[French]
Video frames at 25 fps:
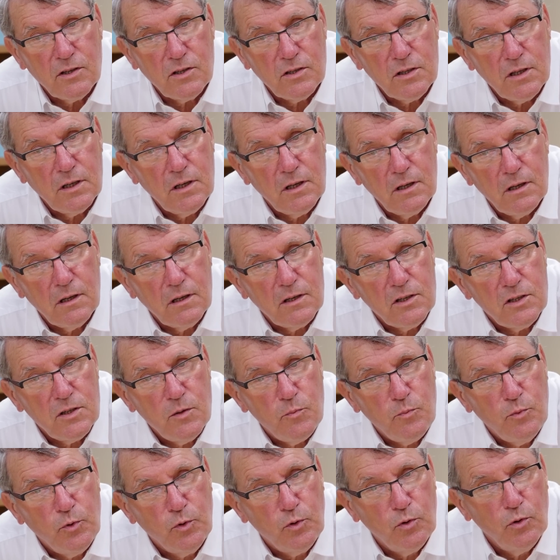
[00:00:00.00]
J'ai
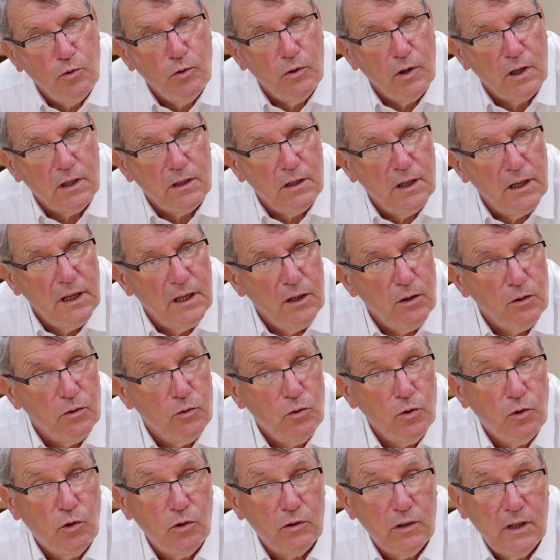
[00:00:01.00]
plutôt été
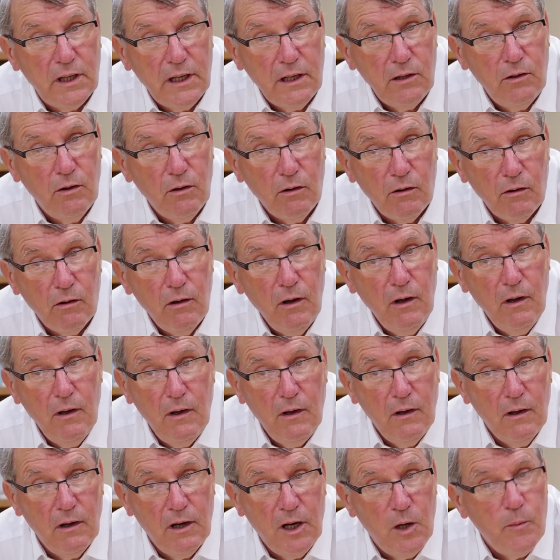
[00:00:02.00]
du côté de
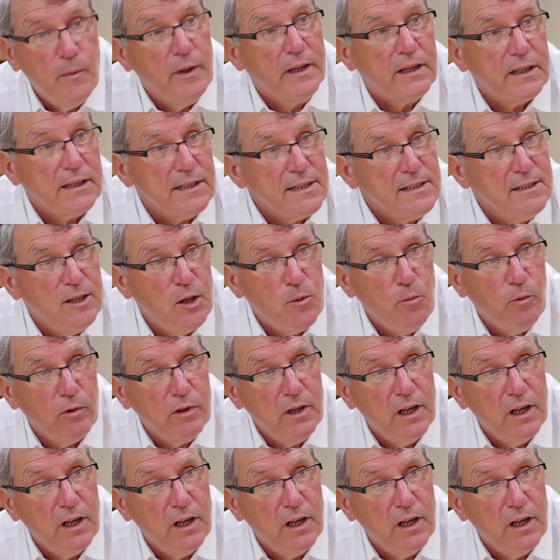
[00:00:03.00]
la maîtrise de la demande